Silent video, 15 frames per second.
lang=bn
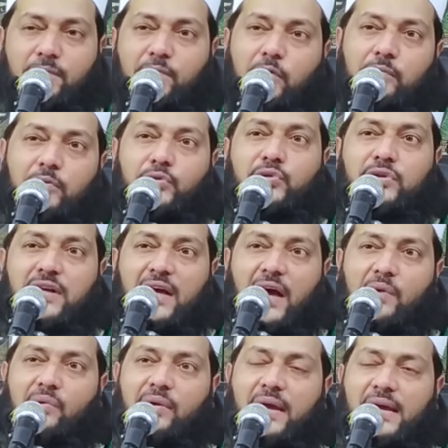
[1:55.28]
আমি বলবো
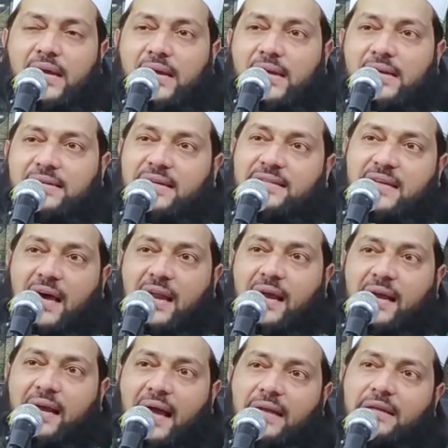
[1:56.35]
দুই কারণে এটা
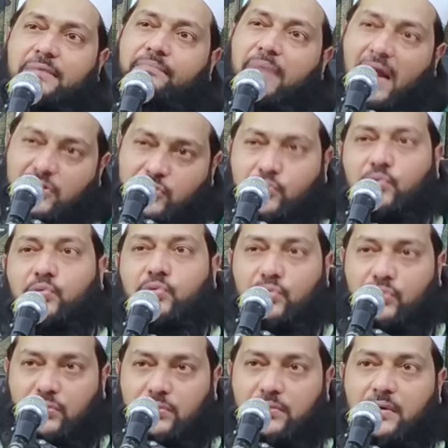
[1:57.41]
ছাড়া খালি ব্রাশ
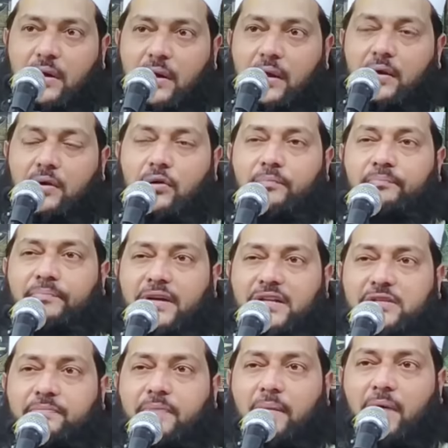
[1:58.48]
করুক কারণ
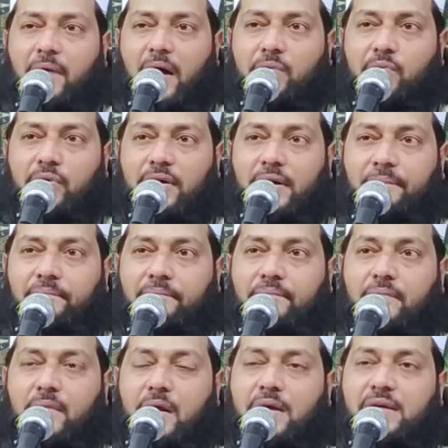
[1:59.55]
পেট ব্যবহার করলে
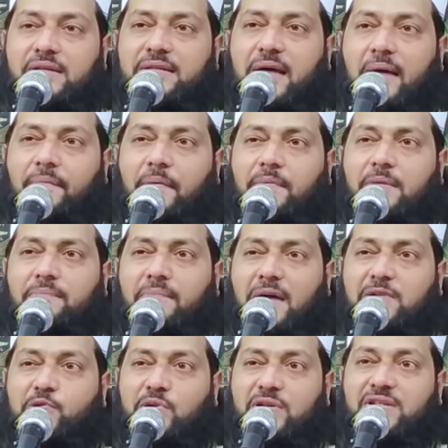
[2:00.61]
স্বাভাবিক
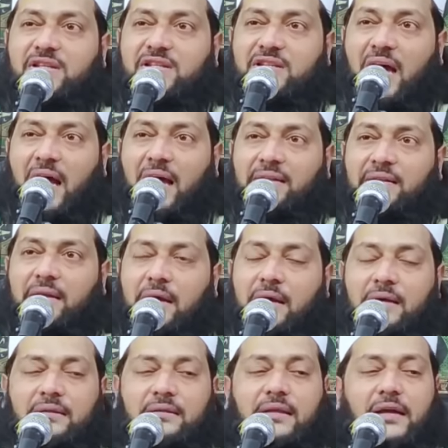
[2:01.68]
মাজনে যে স্বাদ
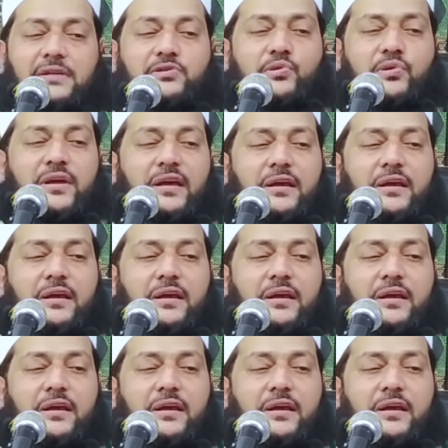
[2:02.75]
তার